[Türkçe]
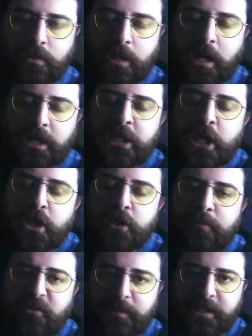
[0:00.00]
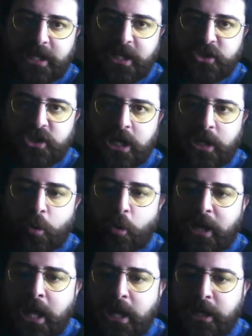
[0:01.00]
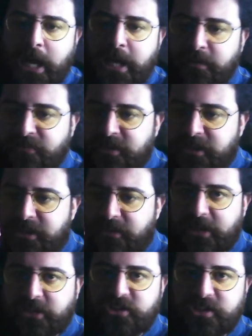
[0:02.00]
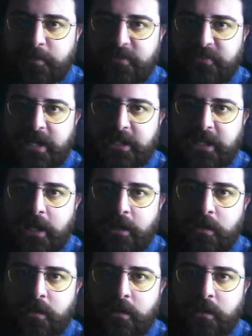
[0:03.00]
İnanılmaz bir kaleci ya. Yok yani sinir krizi geçirdim izlerken.